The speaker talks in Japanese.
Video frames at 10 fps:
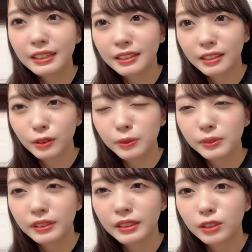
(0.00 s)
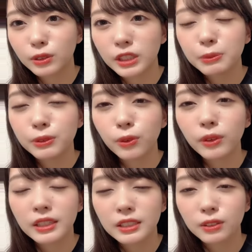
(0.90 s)
えたと思ってそう自分5
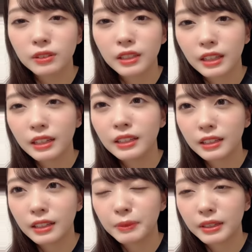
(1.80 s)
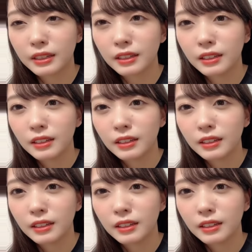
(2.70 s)
月取ってないんでみたいな